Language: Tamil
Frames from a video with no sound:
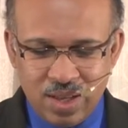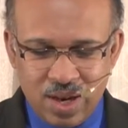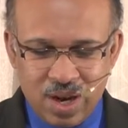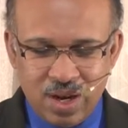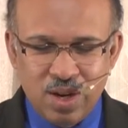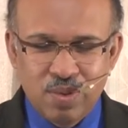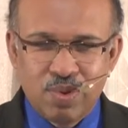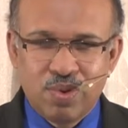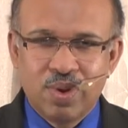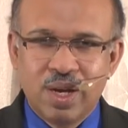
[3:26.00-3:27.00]
இந்த
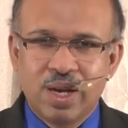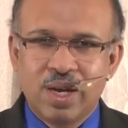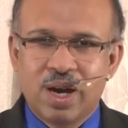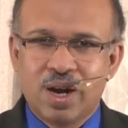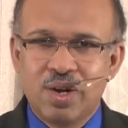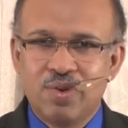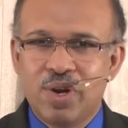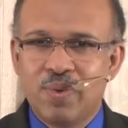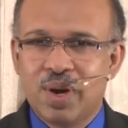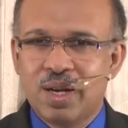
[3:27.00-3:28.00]
நாளிலும் கூட
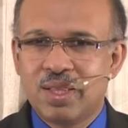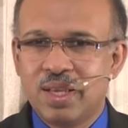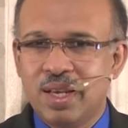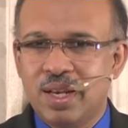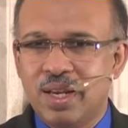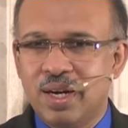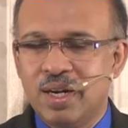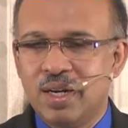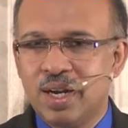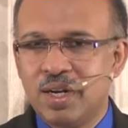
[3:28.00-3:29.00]
ஆண்டவருடைய வார்த்தையை
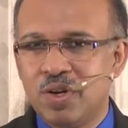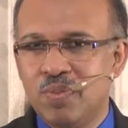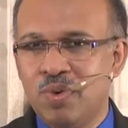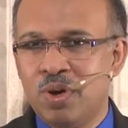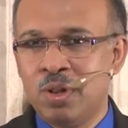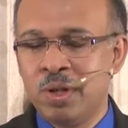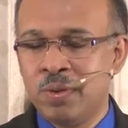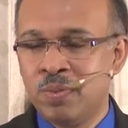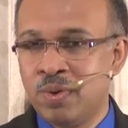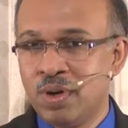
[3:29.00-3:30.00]
நீங்கள் கேட்கும் பொழுது
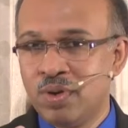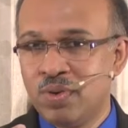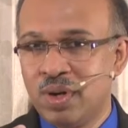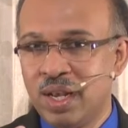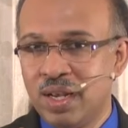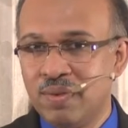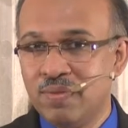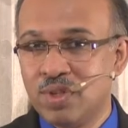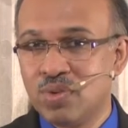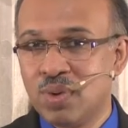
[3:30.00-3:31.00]
உங்களுக்குள்ளே
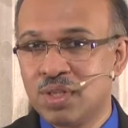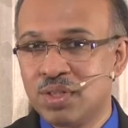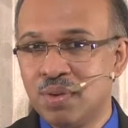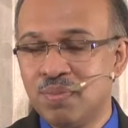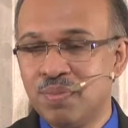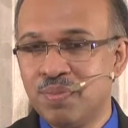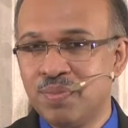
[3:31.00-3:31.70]
விசுவாசம்